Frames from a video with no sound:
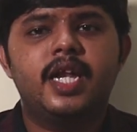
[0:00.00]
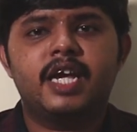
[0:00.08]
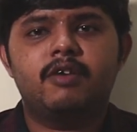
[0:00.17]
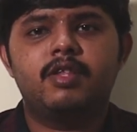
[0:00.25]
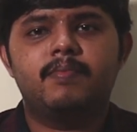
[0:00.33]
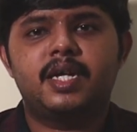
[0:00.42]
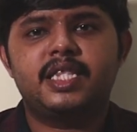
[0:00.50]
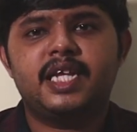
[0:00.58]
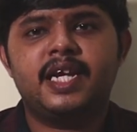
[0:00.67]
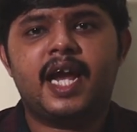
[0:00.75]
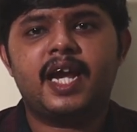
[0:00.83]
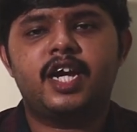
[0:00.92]
நீங்கள் வந்து
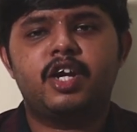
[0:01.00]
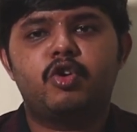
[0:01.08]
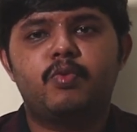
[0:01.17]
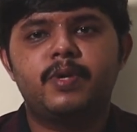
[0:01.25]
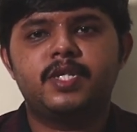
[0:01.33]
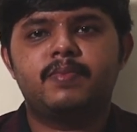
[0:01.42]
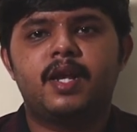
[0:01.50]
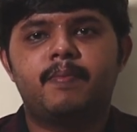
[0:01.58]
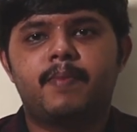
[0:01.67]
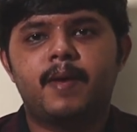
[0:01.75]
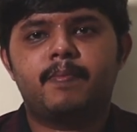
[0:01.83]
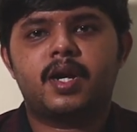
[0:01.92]
மந்த்லி நைன் ஹண்ட்ரட் ருபீஸ்
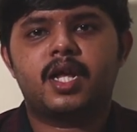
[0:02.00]
மேலே பே